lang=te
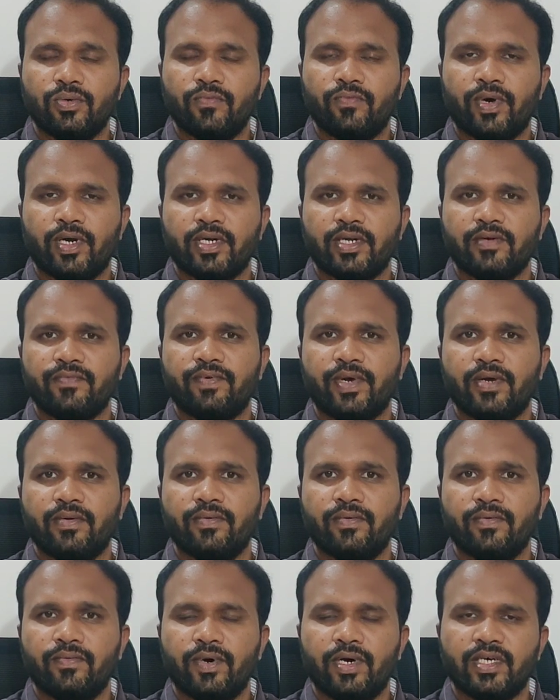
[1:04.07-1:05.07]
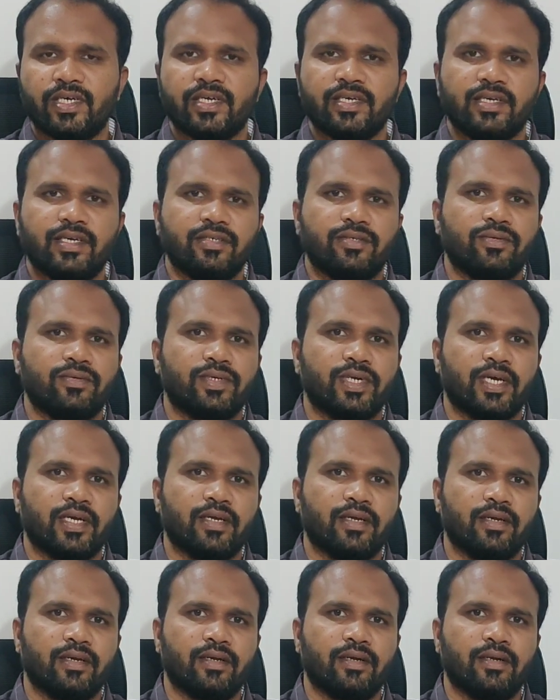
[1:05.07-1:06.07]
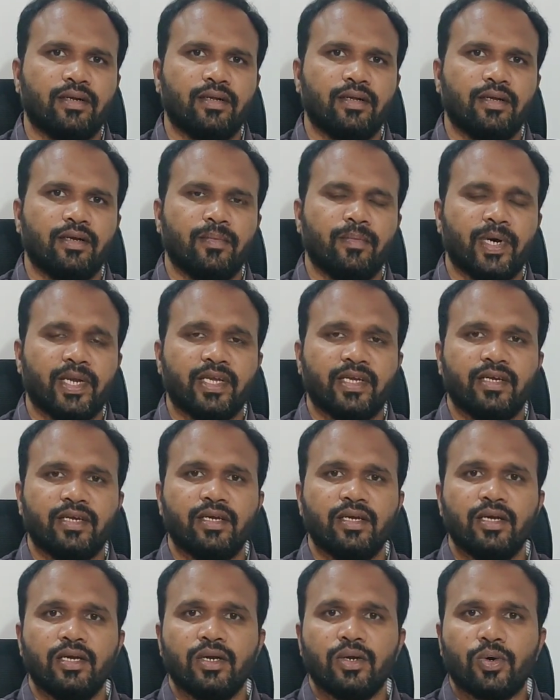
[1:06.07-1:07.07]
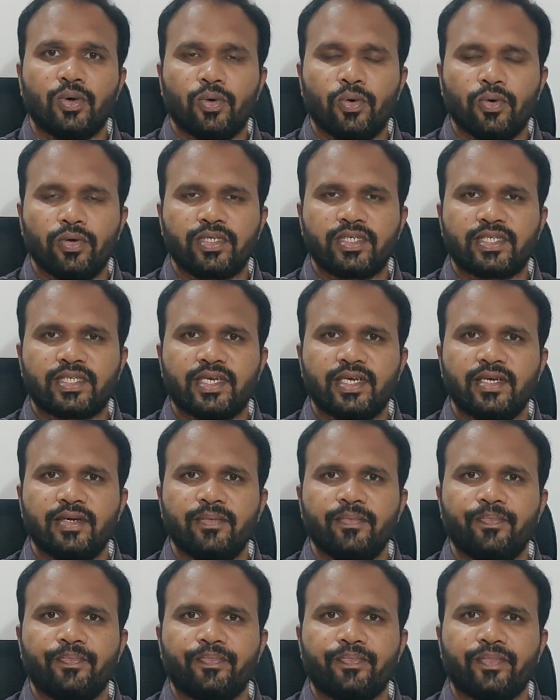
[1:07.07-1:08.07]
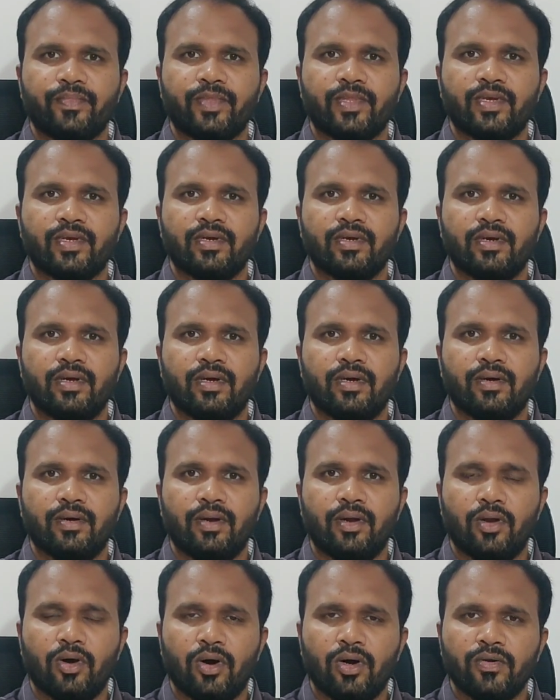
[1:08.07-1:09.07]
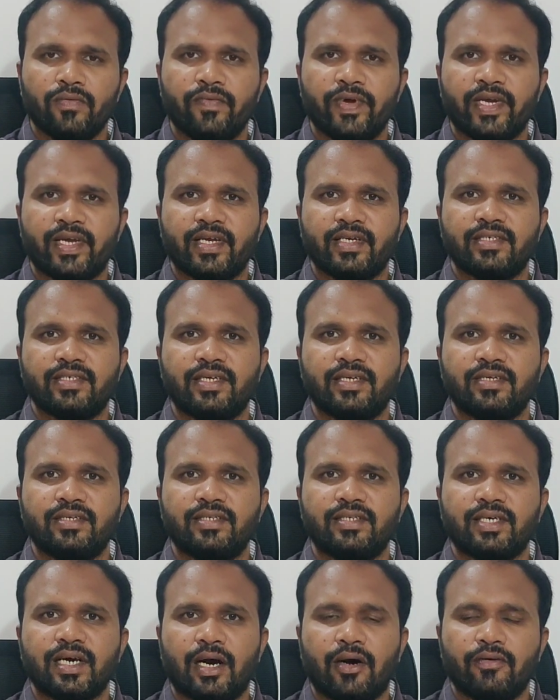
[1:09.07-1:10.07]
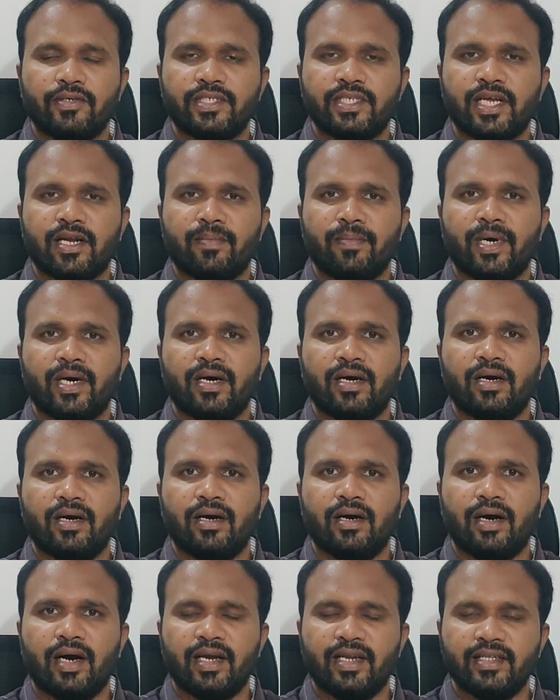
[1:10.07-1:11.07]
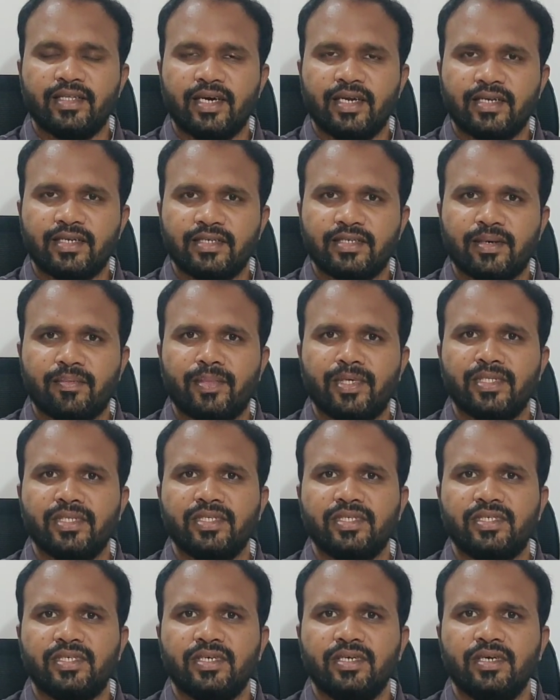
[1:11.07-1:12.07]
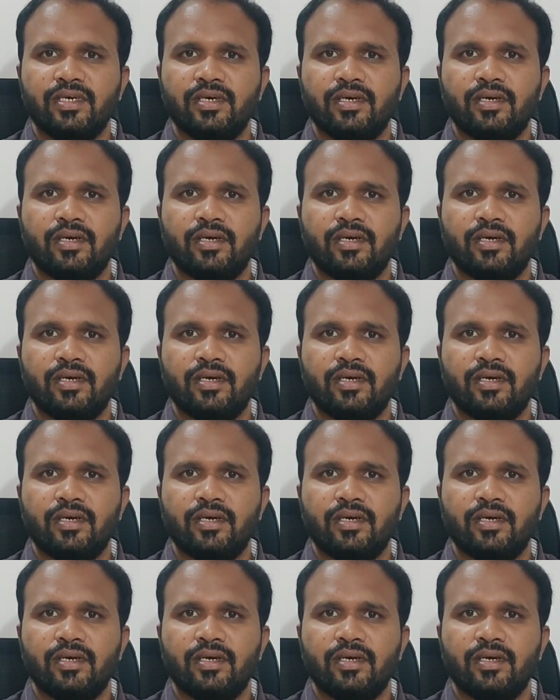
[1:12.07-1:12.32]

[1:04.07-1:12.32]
టూ ఫార్టీ ఫైవ్ వర్కింగ్ డేస్ ఉంటాయి మరి కోర్ట్స్కి లాంగ్ వెకేషన్స్ అవసరమా అనే దానికి సంబంధించి